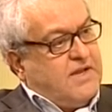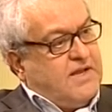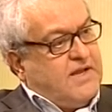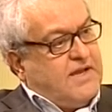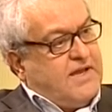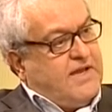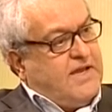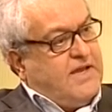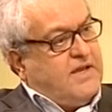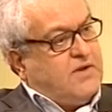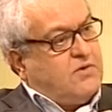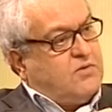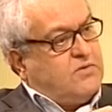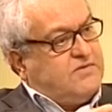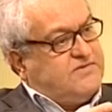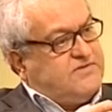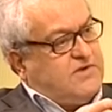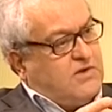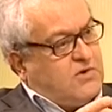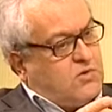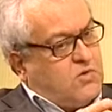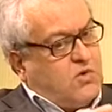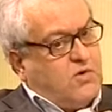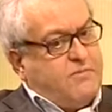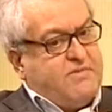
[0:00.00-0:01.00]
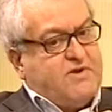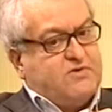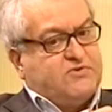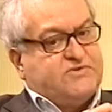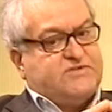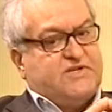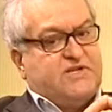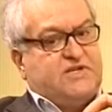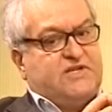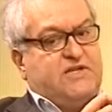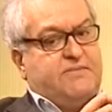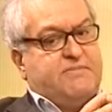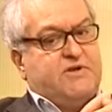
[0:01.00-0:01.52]
E siccome è un
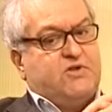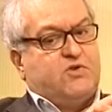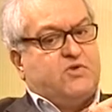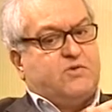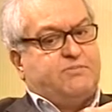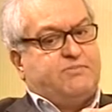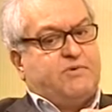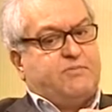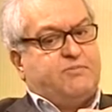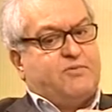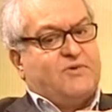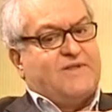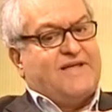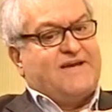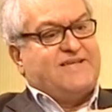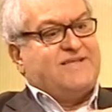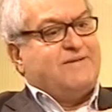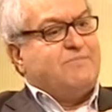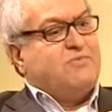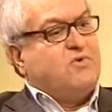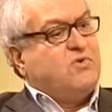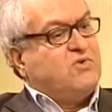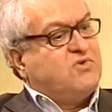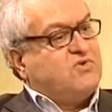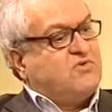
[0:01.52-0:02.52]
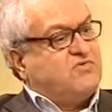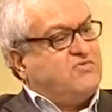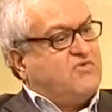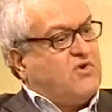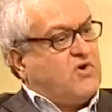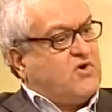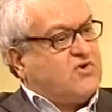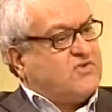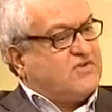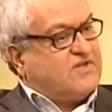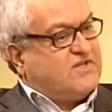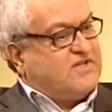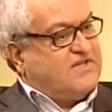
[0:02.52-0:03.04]
sentimento popolare molto
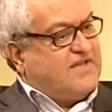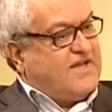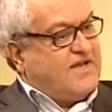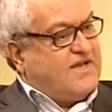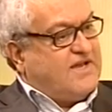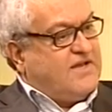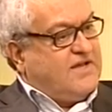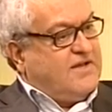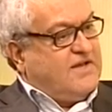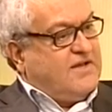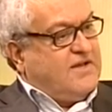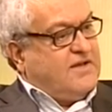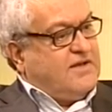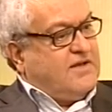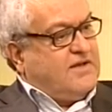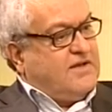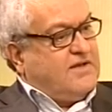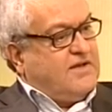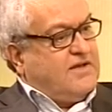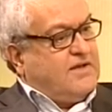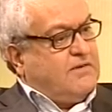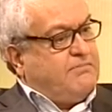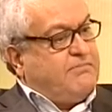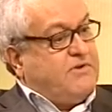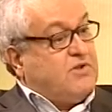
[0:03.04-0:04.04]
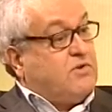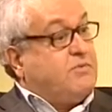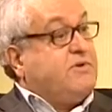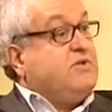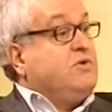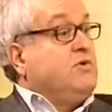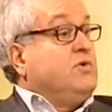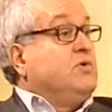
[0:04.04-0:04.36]
forte, eh, perlomeno io